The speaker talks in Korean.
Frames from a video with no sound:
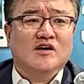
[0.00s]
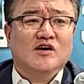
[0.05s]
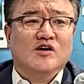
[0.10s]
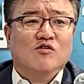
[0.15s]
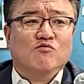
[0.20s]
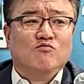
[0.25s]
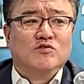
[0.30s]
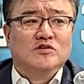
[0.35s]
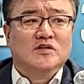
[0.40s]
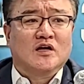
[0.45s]

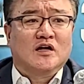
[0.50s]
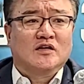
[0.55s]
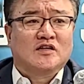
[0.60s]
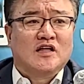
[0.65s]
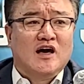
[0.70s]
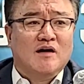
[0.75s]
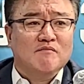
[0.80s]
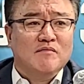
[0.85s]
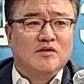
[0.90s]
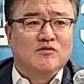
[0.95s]
우리나라
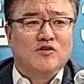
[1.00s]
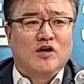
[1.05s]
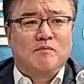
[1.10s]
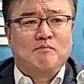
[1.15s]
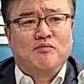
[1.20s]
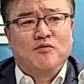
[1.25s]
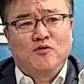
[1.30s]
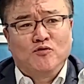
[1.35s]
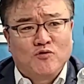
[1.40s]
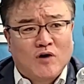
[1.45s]
대한민국이
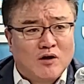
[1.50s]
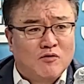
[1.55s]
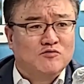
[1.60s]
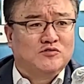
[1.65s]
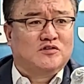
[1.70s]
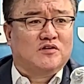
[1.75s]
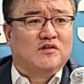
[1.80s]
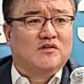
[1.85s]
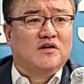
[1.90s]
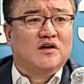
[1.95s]
표로하고
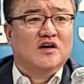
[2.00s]
있어요.